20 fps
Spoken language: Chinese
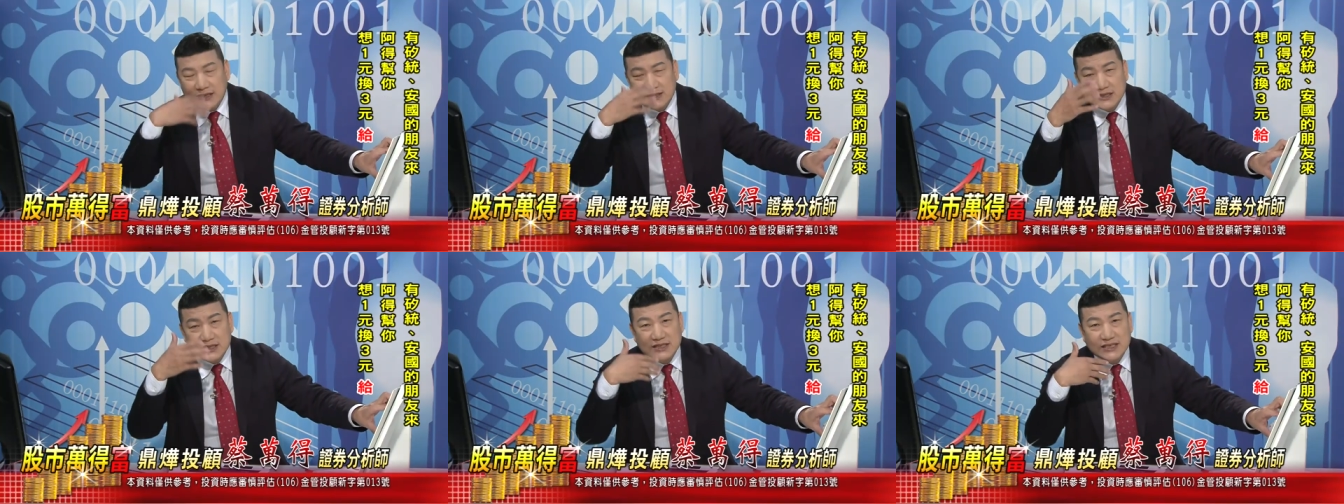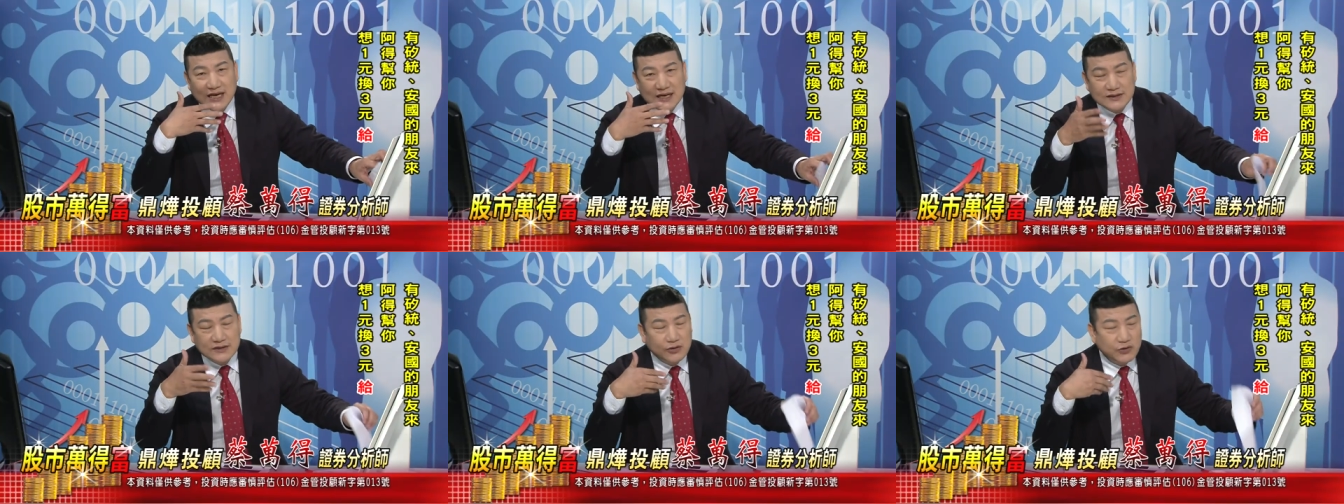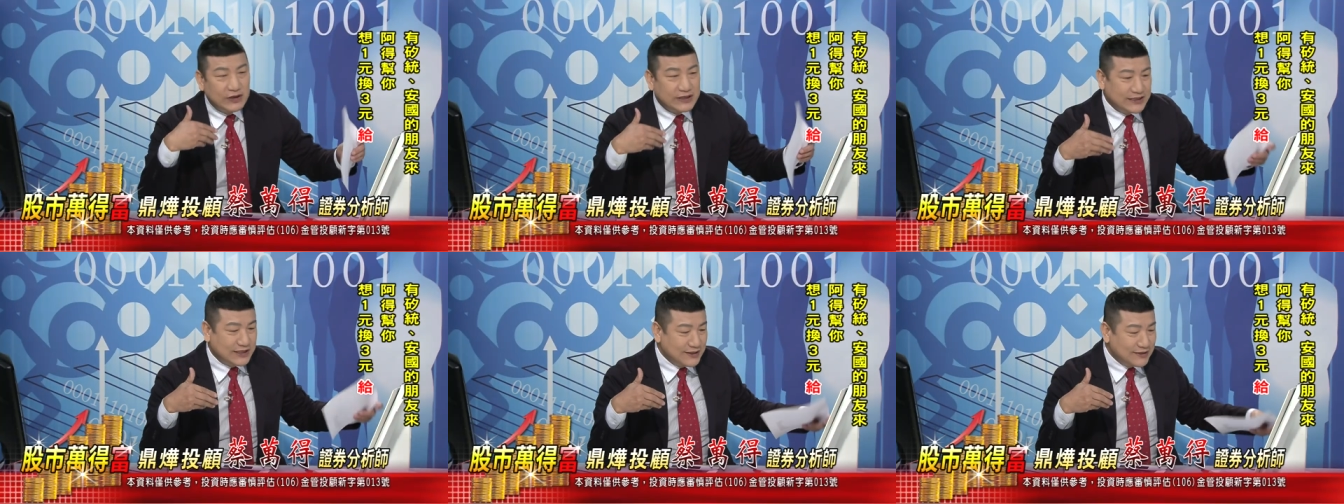它是相
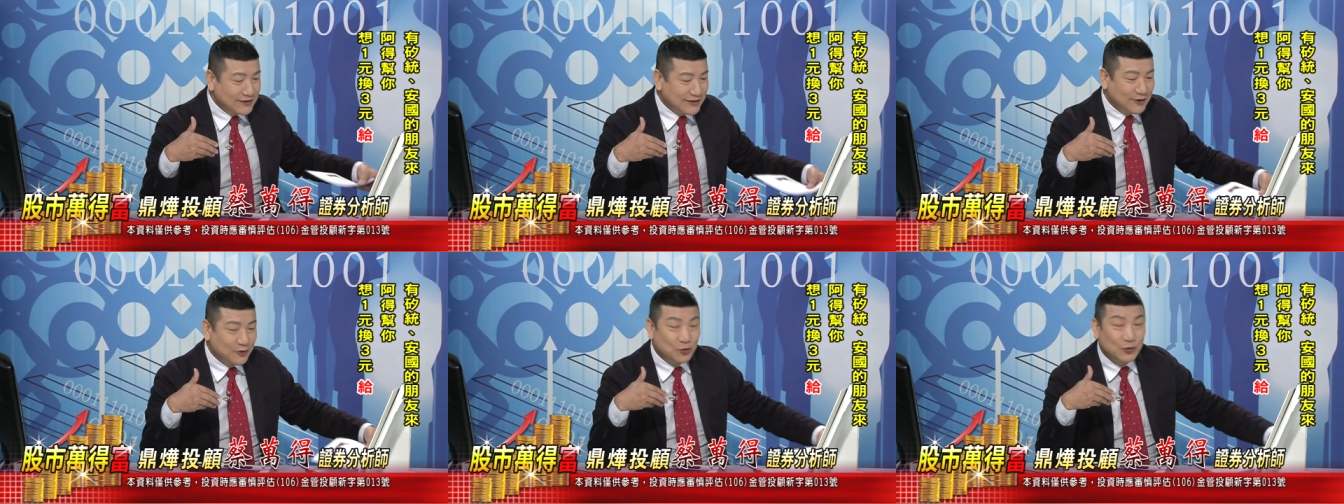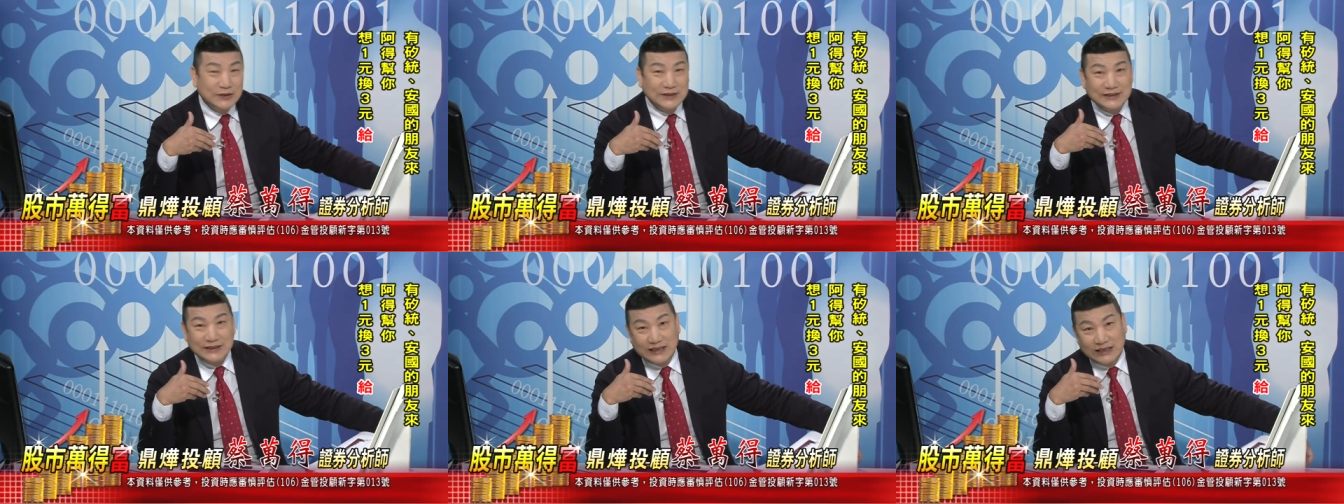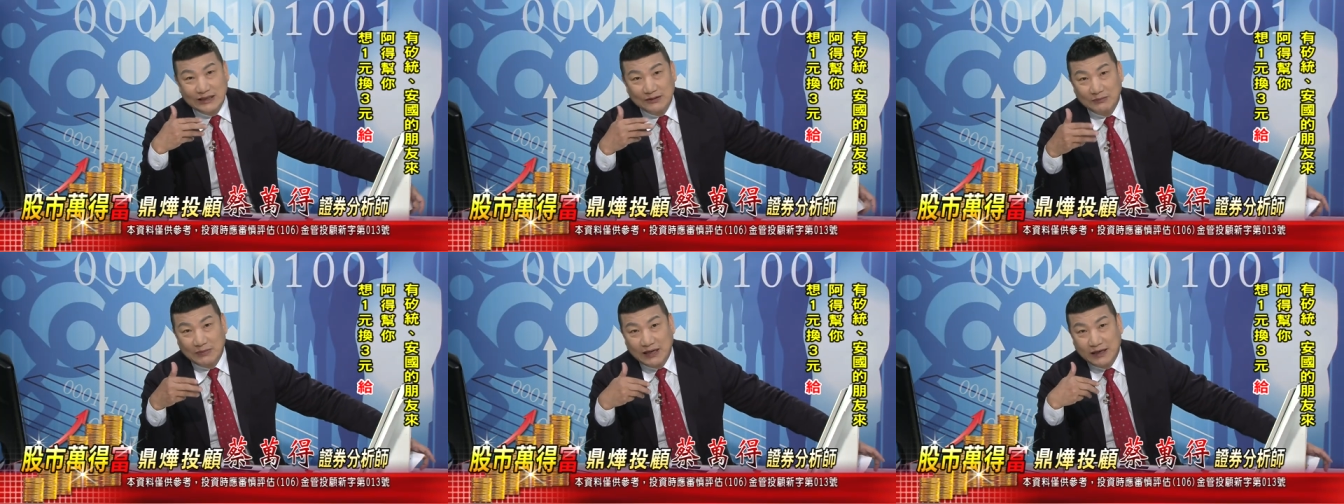对性的问
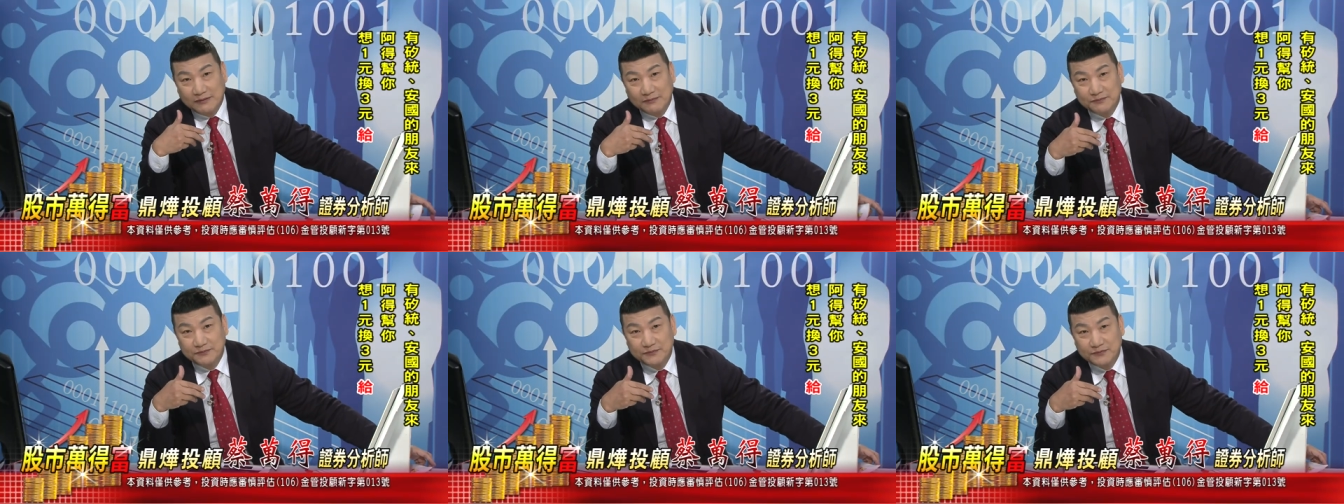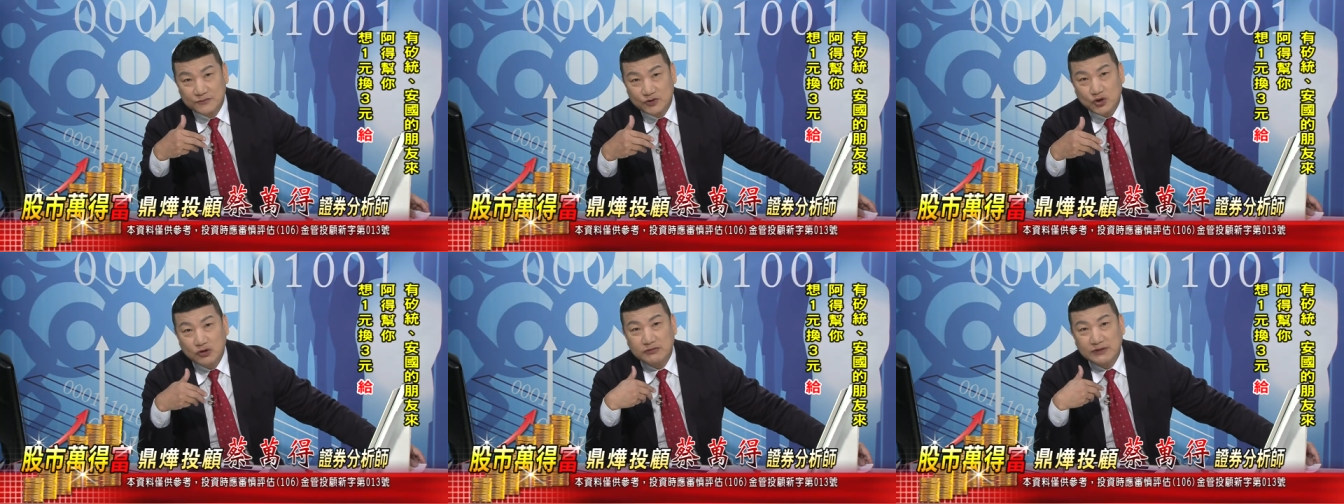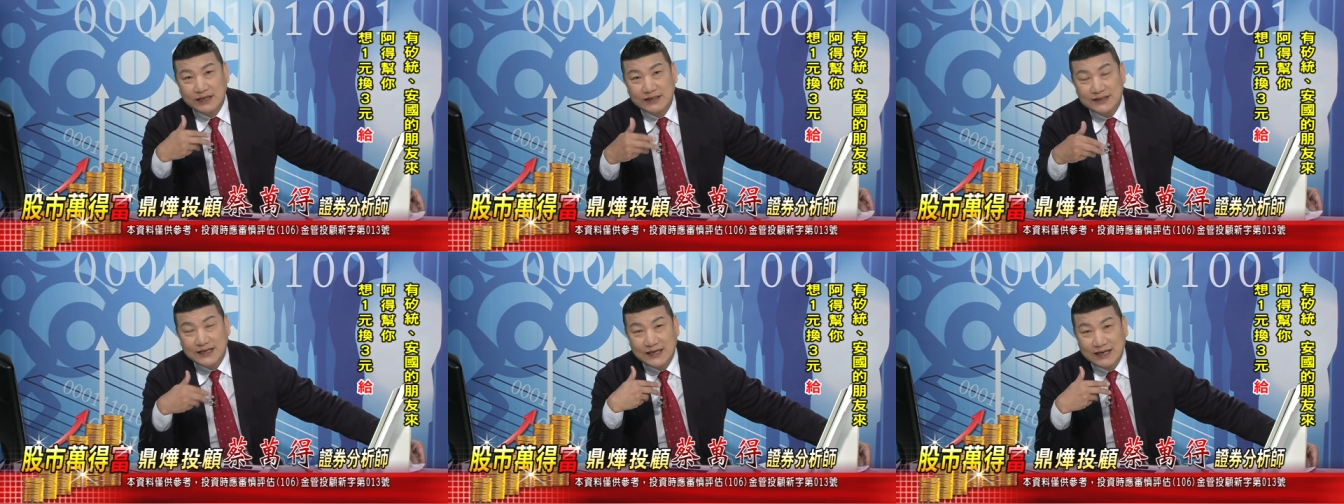题嘛。
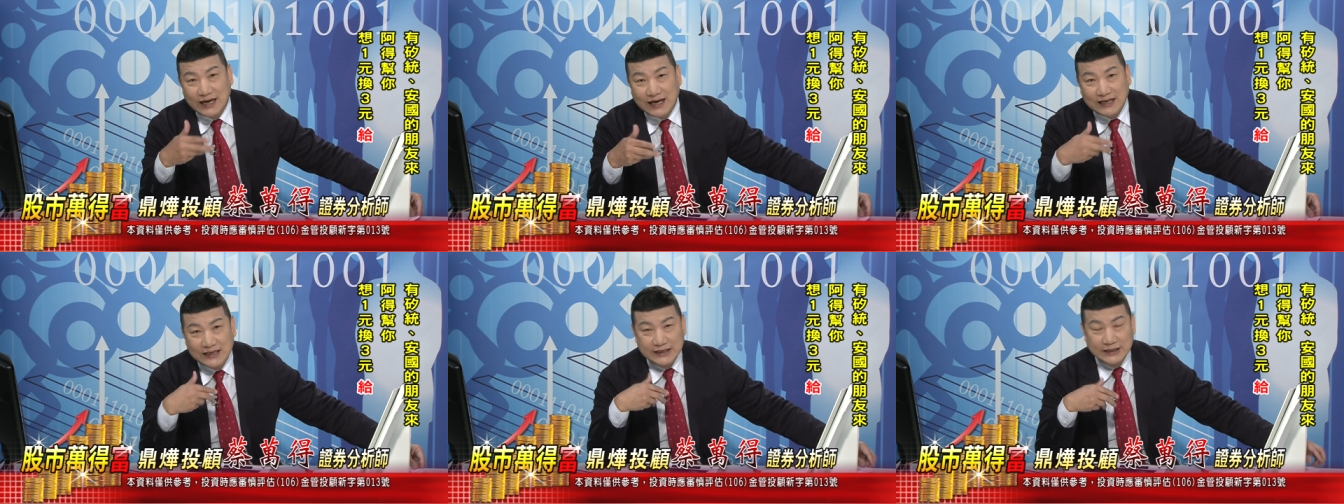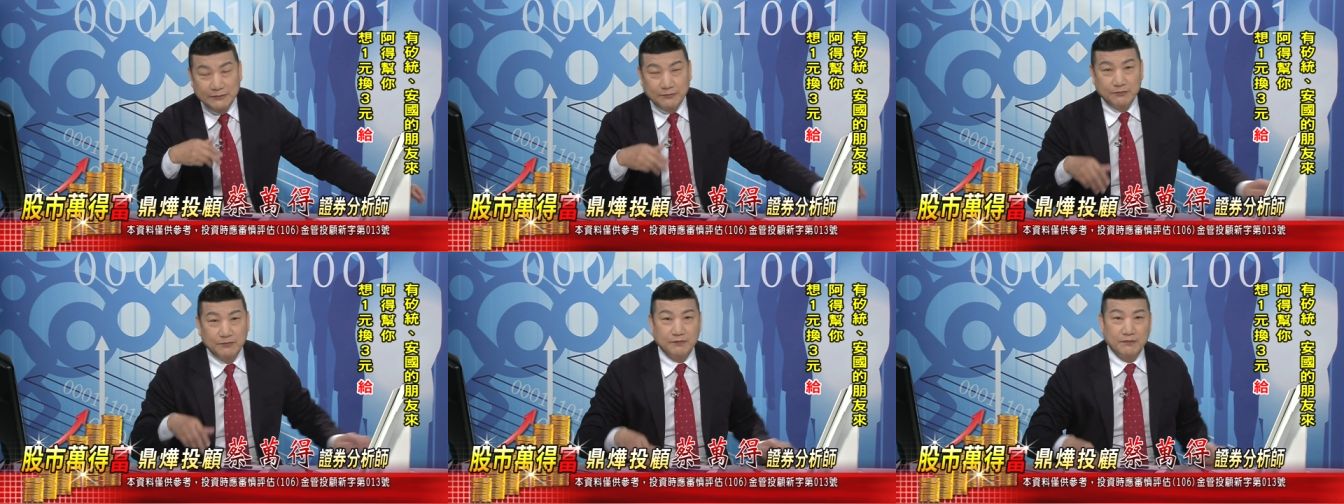重点在哪里？